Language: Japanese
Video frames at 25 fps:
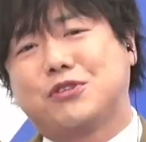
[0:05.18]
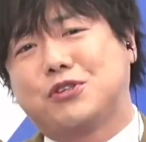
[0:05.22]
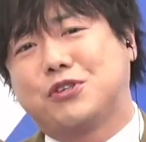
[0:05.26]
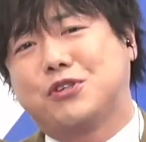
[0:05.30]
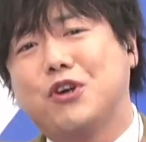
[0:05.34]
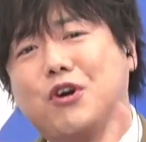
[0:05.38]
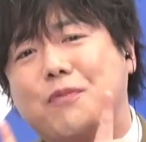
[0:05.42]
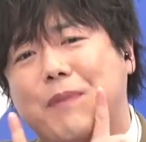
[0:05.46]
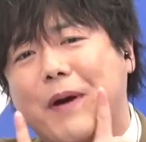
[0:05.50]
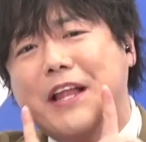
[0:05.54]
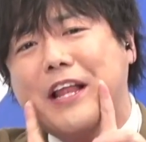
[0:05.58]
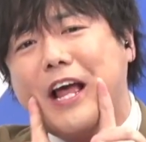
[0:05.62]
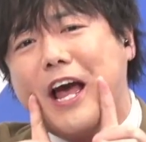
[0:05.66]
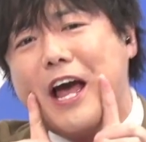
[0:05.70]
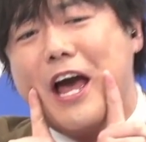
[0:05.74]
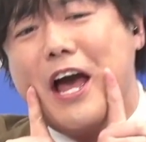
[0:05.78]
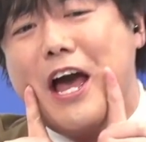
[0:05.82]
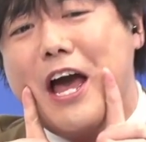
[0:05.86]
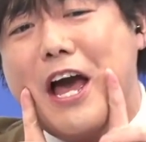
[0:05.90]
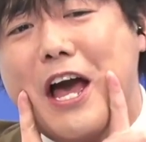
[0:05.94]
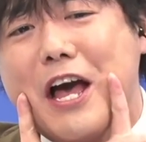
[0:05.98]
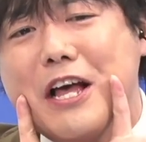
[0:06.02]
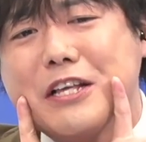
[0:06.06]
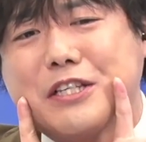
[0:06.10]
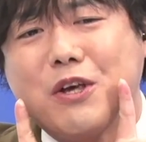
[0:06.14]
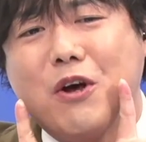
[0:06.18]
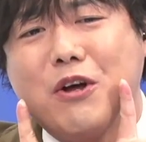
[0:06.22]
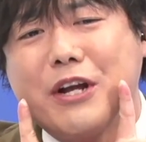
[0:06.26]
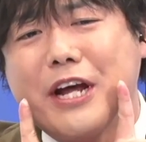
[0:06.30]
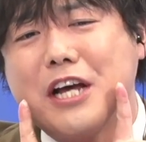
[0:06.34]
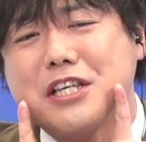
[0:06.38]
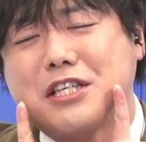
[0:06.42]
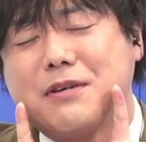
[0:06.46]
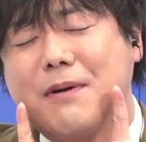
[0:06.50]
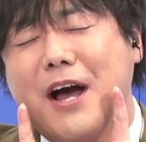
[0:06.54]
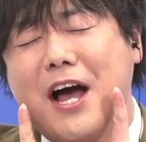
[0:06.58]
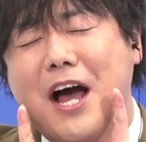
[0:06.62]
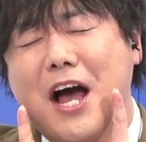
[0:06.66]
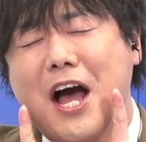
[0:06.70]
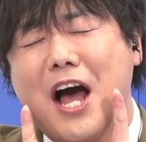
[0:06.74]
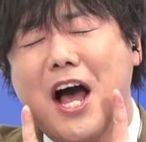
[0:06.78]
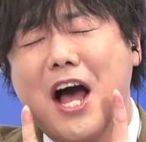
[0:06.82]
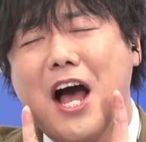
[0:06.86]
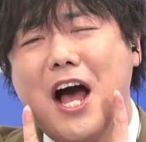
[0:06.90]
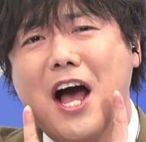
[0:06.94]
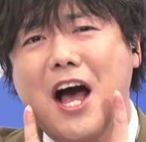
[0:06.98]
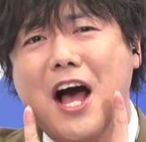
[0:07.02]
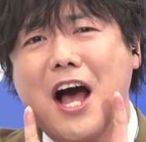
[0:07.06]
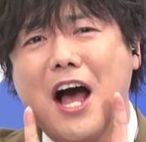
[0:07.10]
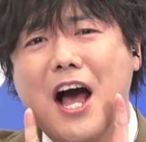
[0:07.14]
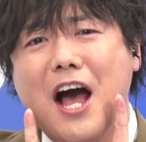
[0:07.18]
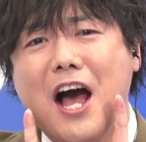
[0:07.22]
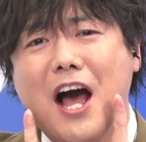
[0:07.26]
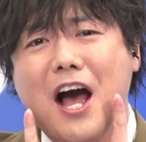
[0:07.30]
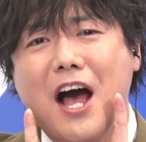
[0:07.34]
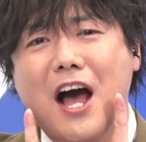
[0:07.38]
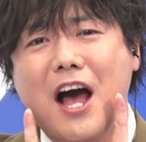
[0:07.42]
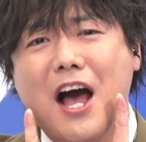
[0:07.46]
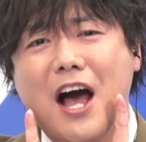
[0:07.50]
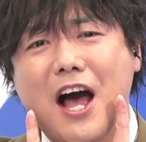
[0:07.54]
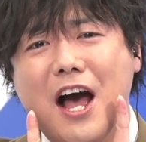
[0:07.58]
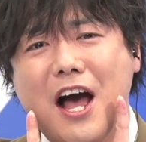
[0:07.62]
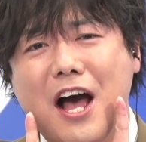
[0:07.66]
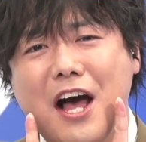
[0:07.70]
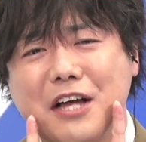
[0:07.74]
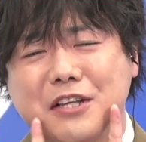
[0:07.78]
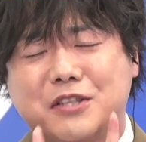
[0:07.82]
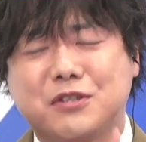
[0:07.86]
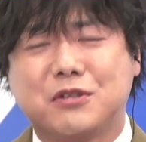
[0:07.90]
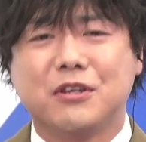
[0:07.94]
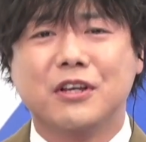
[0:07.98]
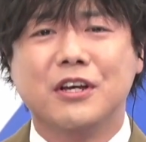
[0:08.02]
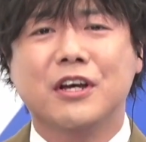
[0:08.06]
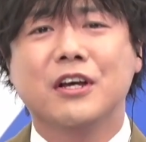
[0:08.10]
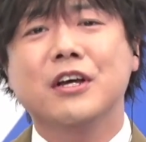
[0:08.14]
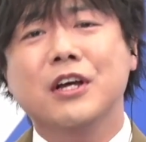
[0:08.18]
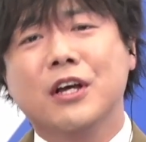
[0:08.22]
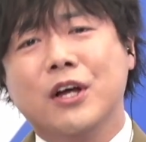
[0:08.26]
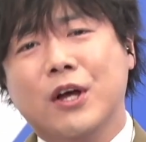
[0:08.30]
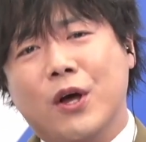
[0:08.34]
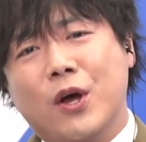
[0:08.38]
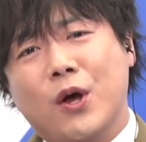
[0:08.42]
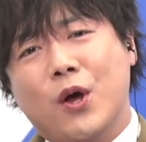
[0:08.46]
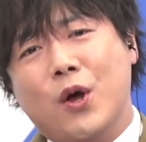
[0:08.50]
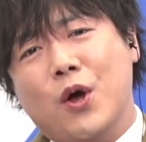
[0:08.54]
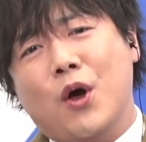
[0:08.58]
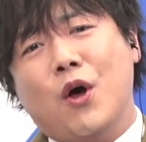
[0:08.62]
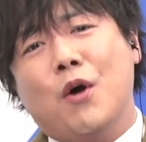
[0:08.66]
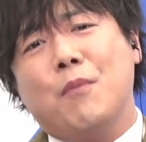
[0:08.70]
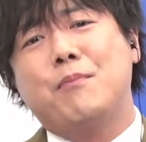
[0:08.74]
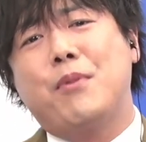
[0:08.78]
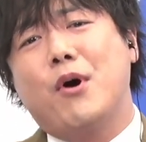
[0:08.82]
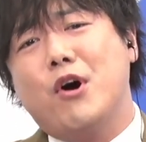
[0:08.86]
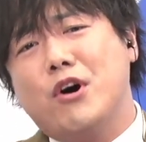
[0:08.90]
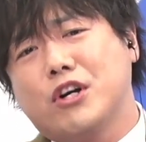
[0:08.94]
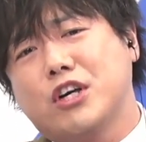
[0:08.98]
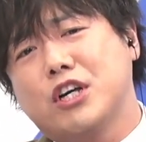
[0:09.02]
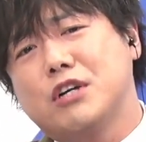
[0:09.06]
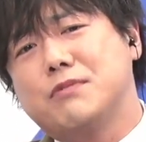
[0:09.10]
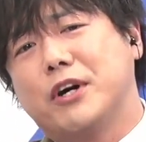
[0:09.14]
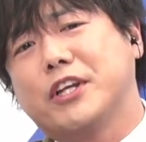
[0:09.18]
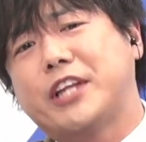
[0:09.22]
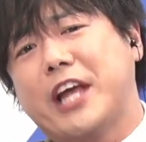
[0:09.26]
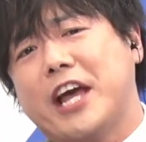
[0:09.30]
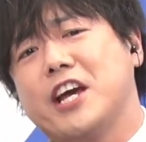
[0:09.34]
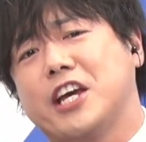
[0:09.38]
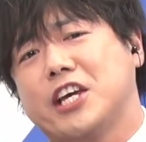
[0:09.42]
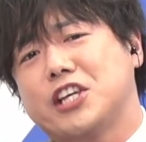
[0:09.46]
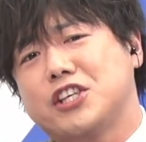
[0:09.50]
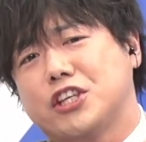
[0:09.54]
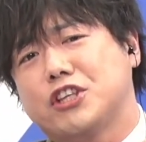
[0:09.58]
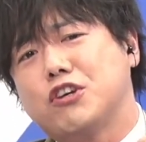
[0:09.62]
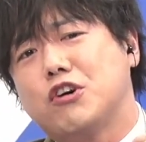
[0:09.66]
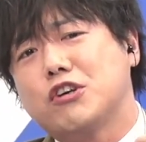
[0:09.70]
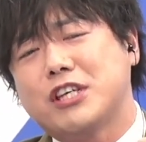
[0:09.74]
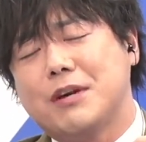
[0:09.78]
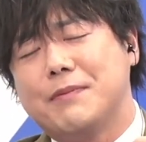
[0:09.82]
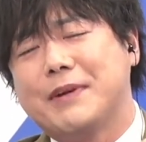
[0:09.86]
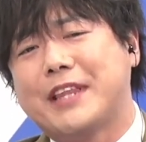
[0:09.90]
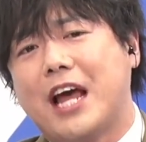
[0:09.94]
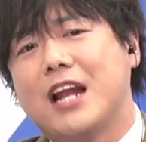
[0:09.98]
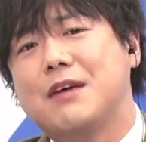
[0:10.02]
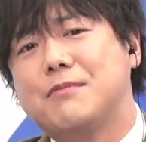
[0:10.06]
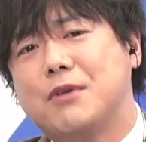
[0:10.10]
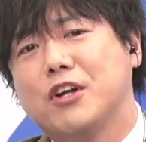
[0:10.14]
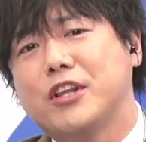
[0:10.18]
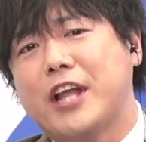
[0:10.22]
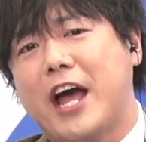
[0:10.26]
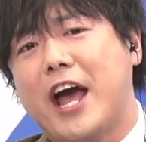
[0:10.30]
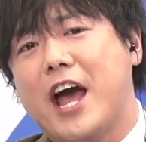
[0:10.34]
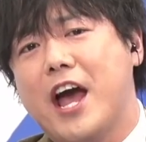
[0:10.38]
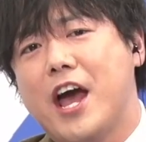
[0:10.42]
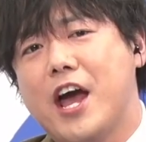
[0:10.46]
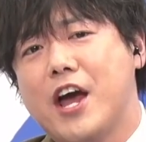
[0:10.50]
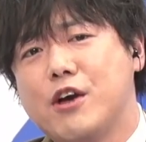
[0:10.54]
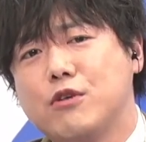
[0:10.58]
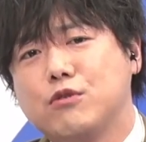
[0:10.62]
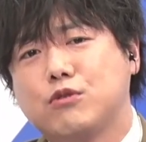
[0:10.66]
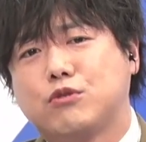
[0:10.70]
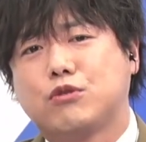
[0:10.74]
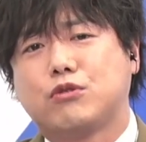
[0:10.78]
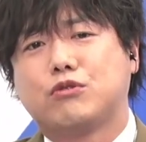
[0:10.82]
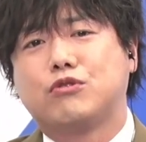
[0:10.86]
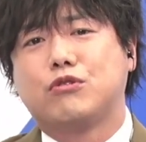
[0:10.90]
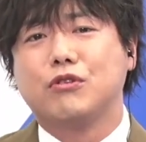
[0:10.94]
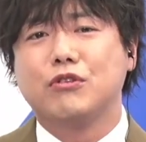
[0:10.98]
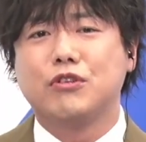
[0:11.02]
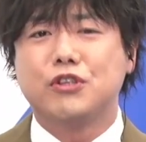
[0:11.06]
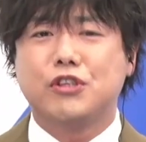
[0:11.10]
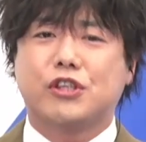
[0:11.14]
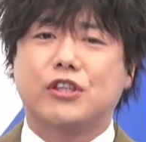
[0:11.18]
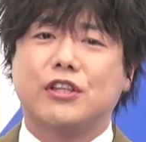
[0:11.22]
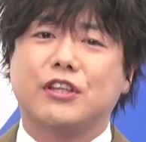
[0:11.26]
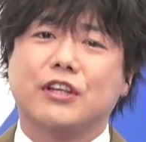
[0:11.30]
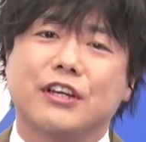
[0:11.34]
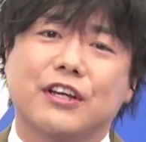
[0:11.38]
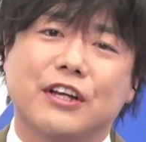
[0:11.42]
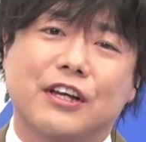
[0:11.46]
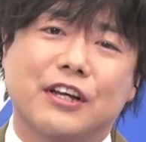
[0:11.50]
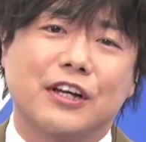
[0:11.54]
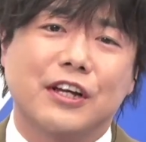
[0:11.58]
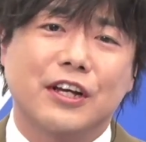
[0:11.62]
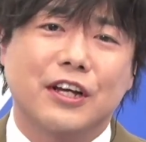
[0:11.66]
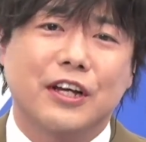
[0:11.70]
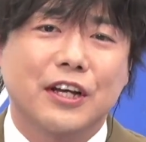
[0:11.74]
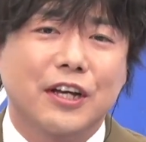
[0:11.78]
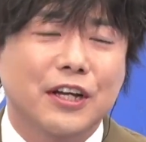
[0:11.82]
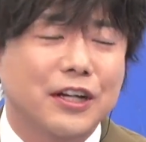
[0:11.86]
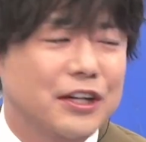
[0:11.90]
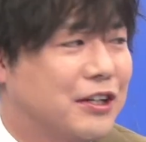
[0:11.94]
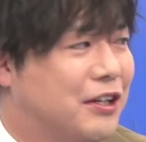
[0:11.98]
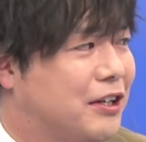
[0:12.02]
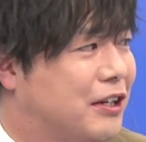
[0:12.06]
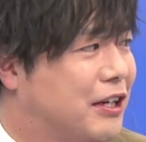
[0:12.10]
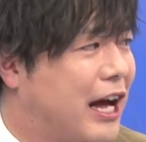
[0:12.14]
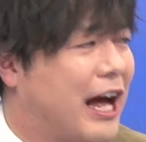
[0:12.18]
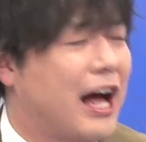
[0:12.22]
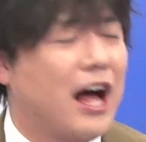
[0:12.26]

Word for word: シュウペイですシュウペイ僕も電気自動車みたいなもんです説明をどういう